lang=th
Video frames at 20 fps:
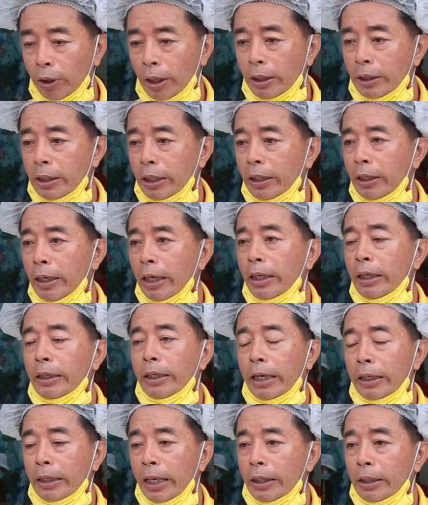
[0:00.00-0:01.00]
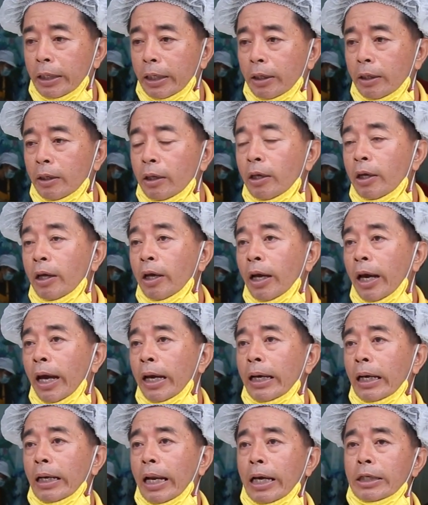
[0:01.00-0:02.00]
นได้กินให้เด็กๆได้กิน
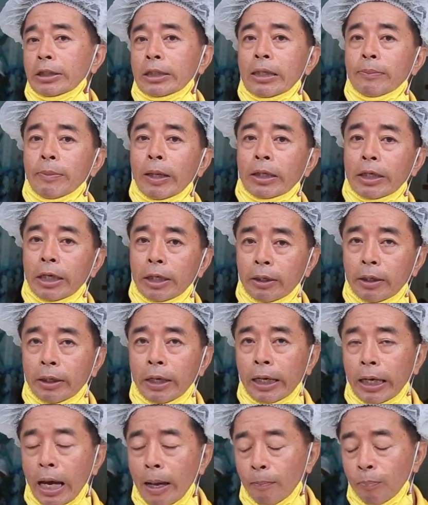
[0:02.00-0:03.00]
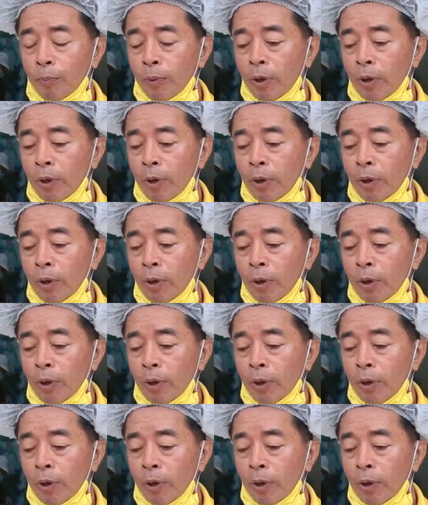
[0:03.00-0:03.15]
ให้กับหลายอาชีพได้กิน นะครับ